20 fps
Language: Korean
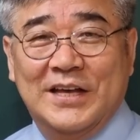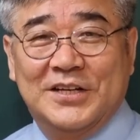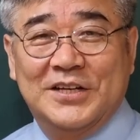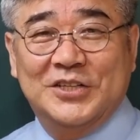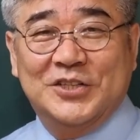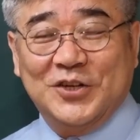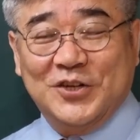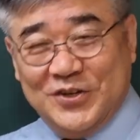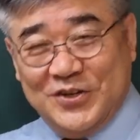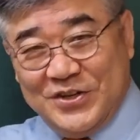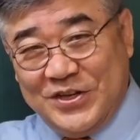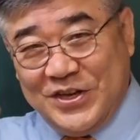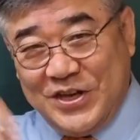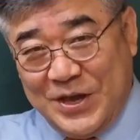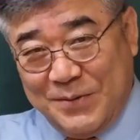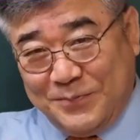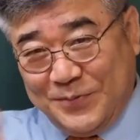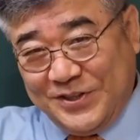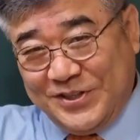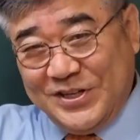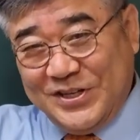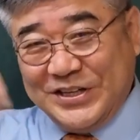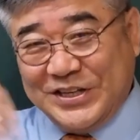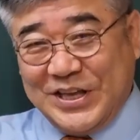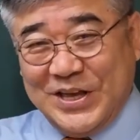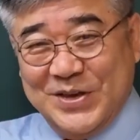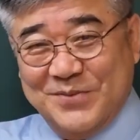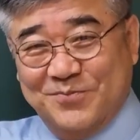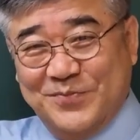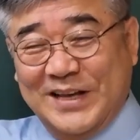그렇죠? 햇빛을
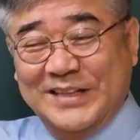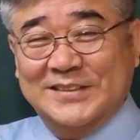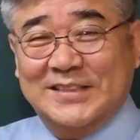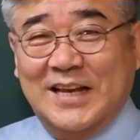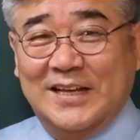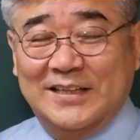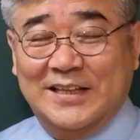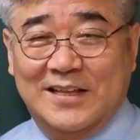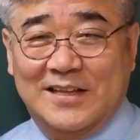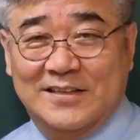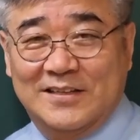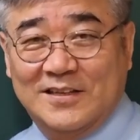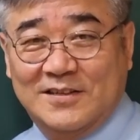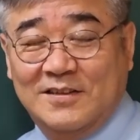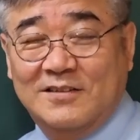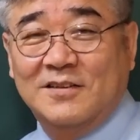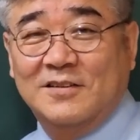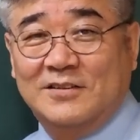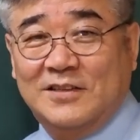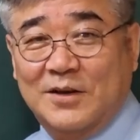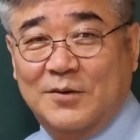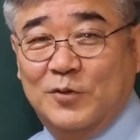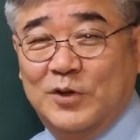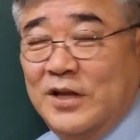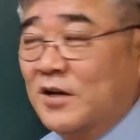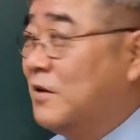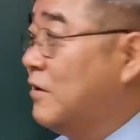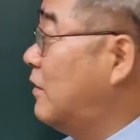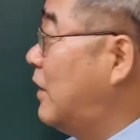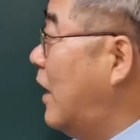이렇게 반사한다든지 그런 것
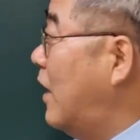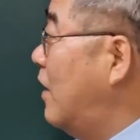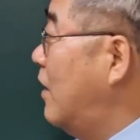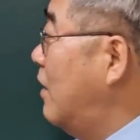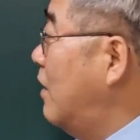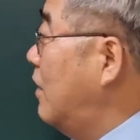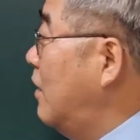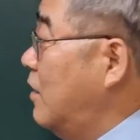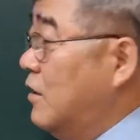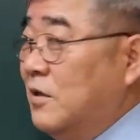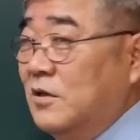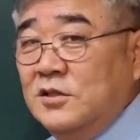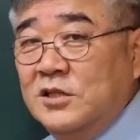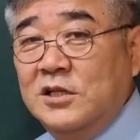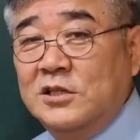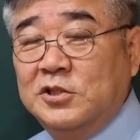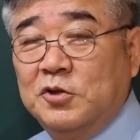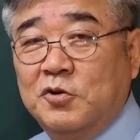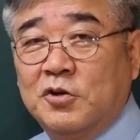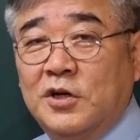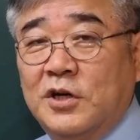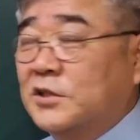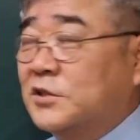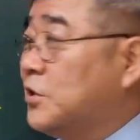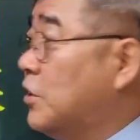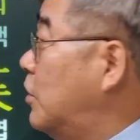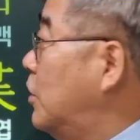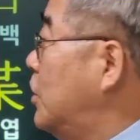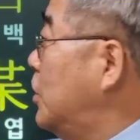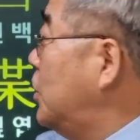때문에 그런데 실제로
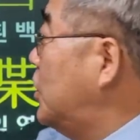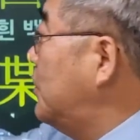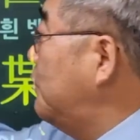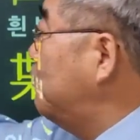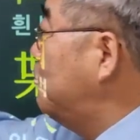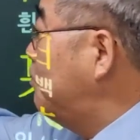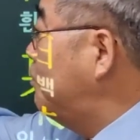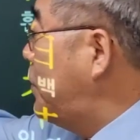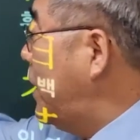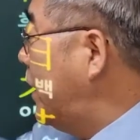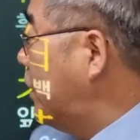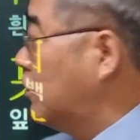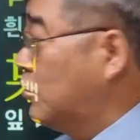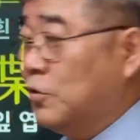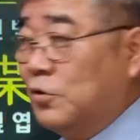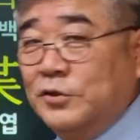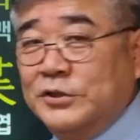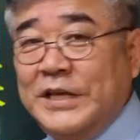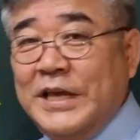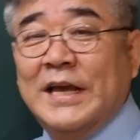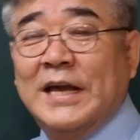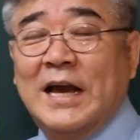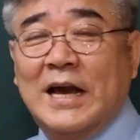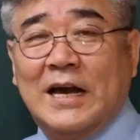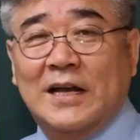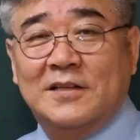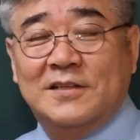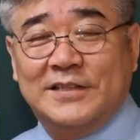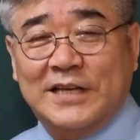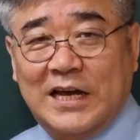그래서 흰백으로
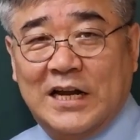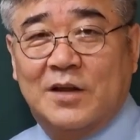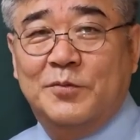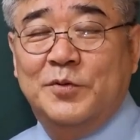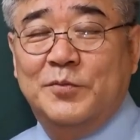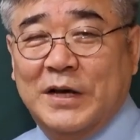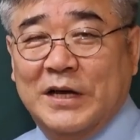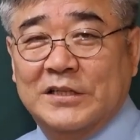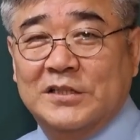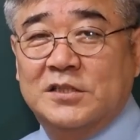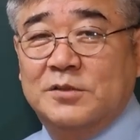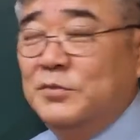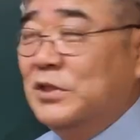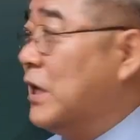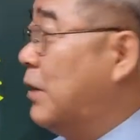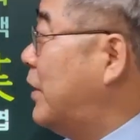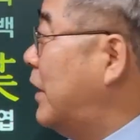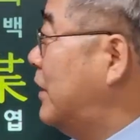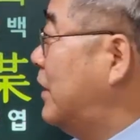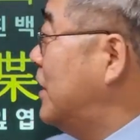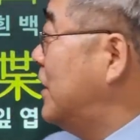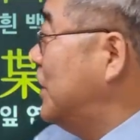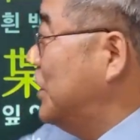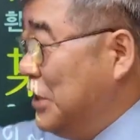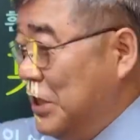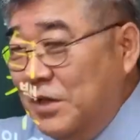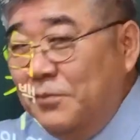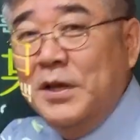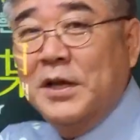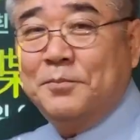생각하는 사람이 많습니다만
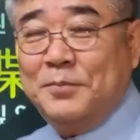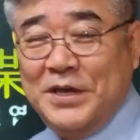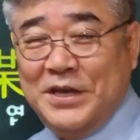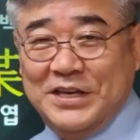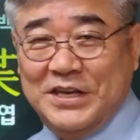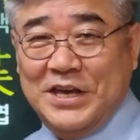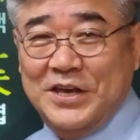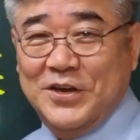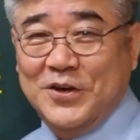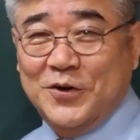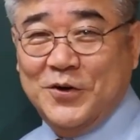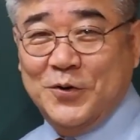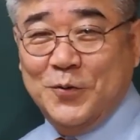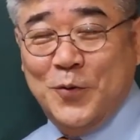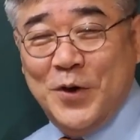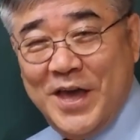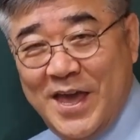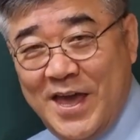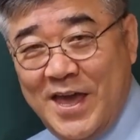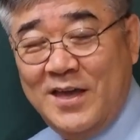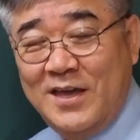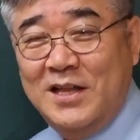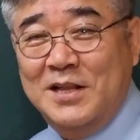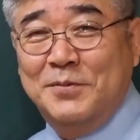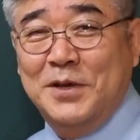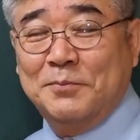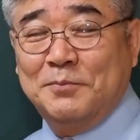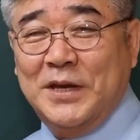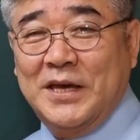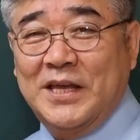100백이에요. 왜
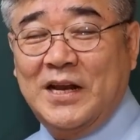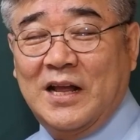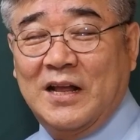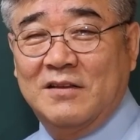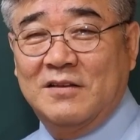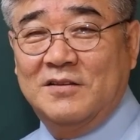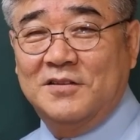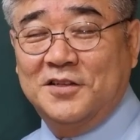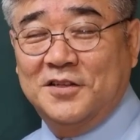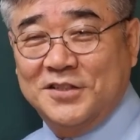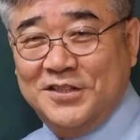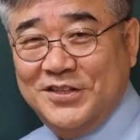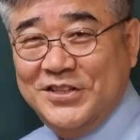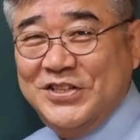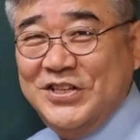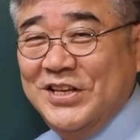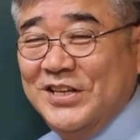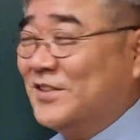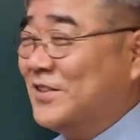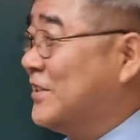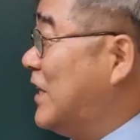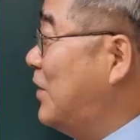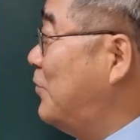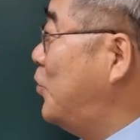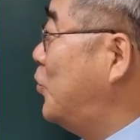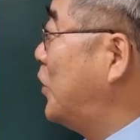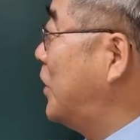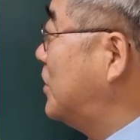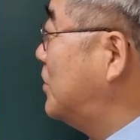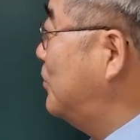100백이라는 것은 뒤에서
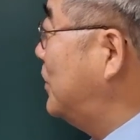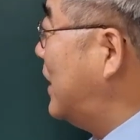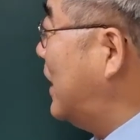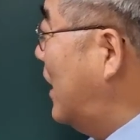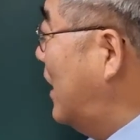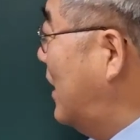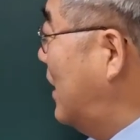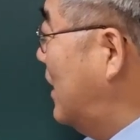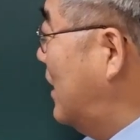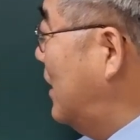살펴보겠습니다.